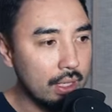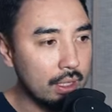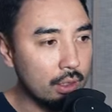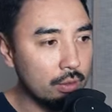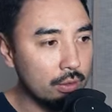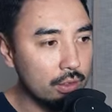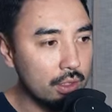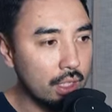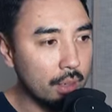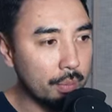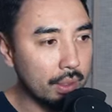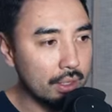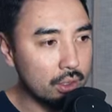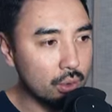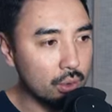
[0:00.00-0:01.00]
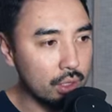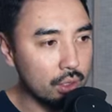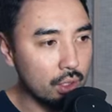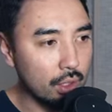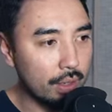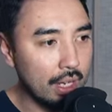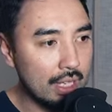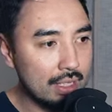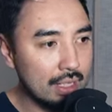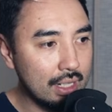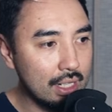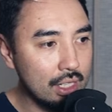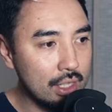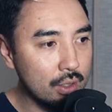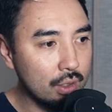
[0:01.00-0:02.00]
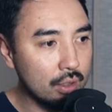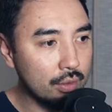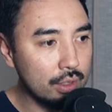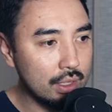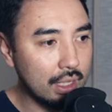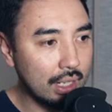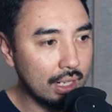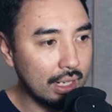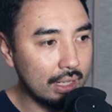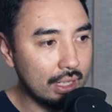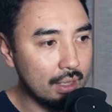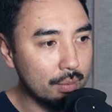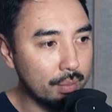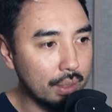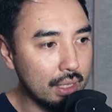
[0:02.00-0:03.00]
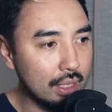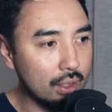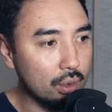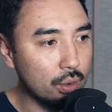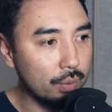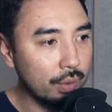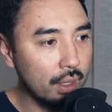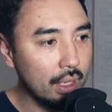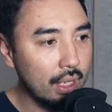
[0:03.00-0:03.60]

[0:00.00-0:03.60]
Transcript: Então siga pelas cores. Ó. Essa região que eu vou destacar aqui em preto,